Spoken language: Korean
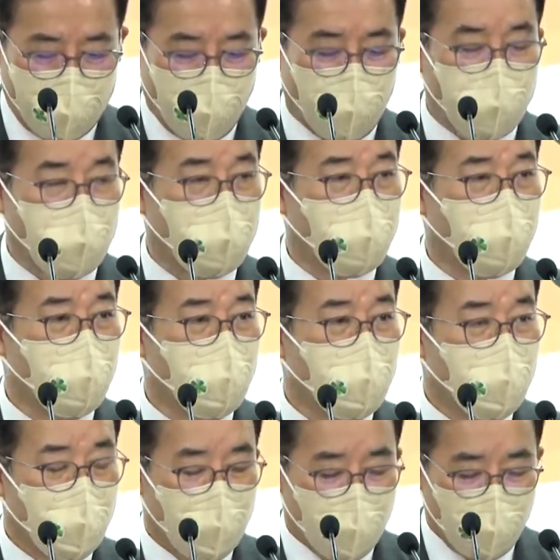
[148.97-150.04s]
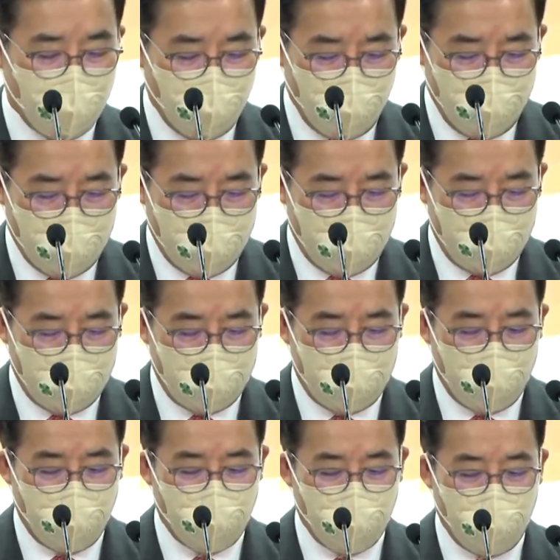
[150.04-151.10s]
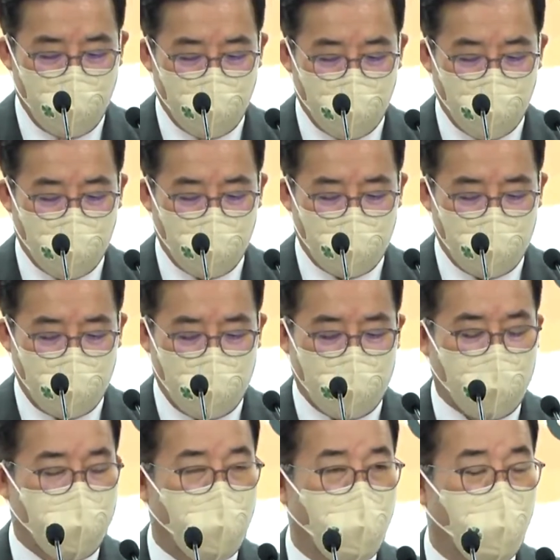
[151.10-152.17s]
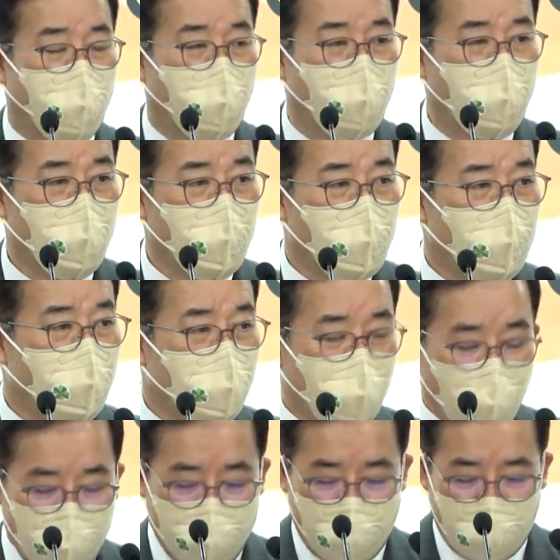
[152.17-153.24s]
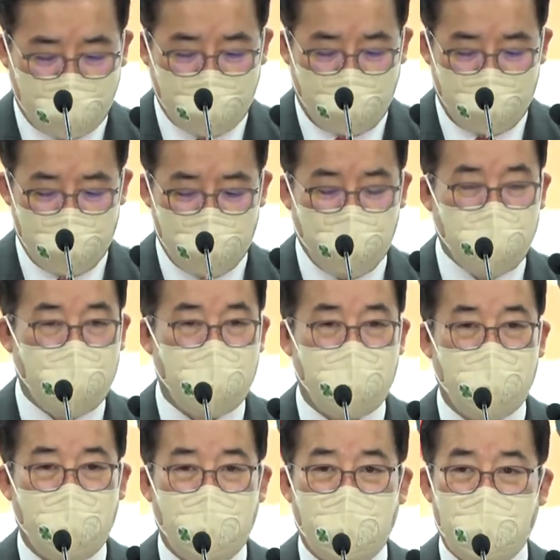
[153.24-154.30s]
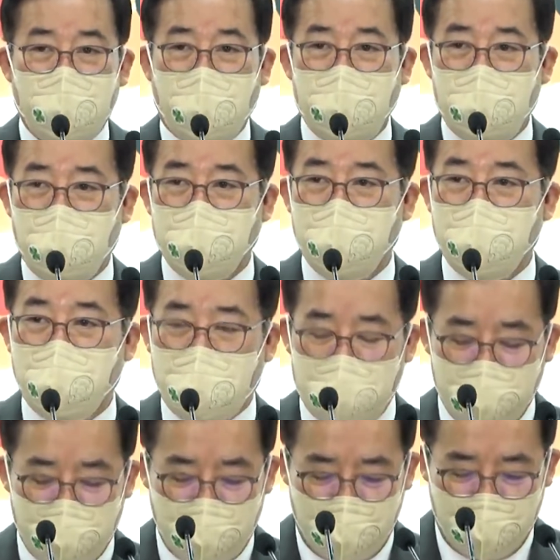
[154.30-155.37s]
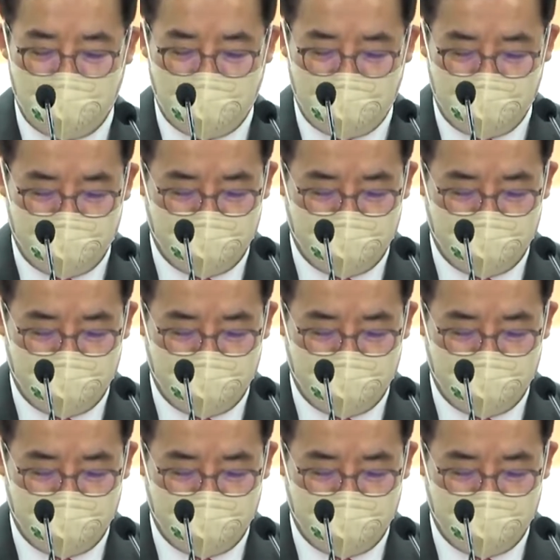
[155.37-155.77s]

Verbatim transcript: 오직 국민의 기준으로 들여다보고 고민했다는 점을 다시 한번 말씀드립니다.